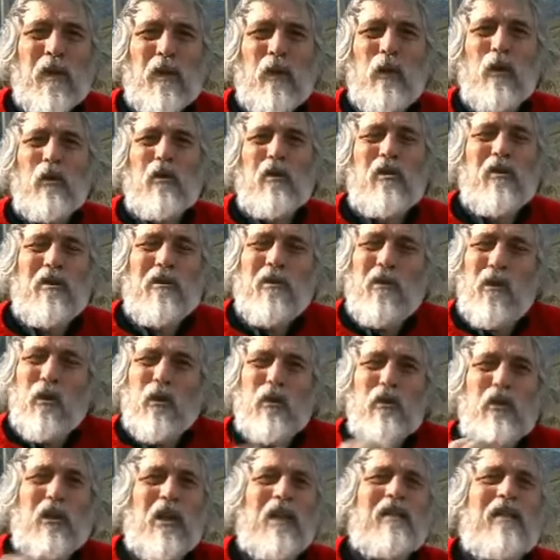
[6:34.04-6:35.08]
con-
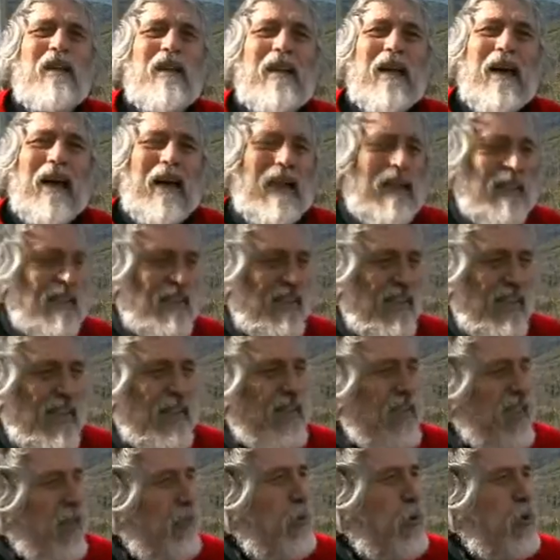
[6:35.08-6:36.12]
consentirà la
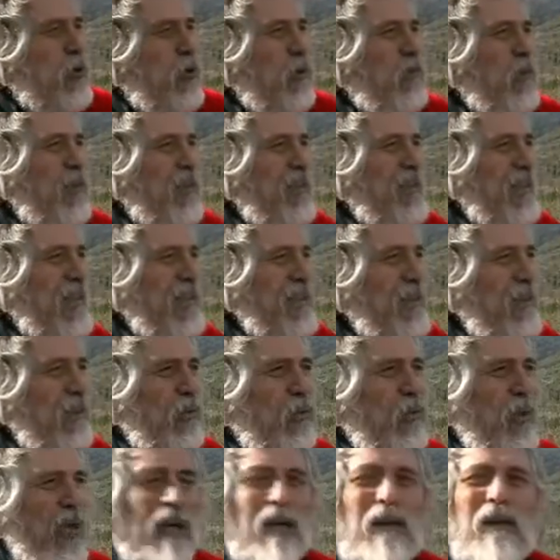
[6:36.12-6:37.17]
stessa possibilità di
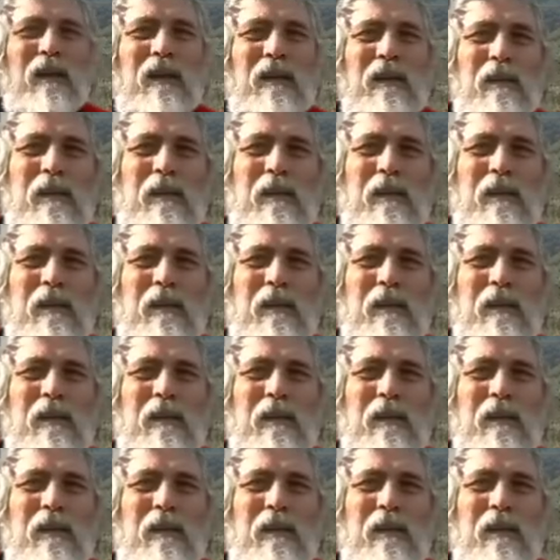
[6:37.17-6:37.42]
una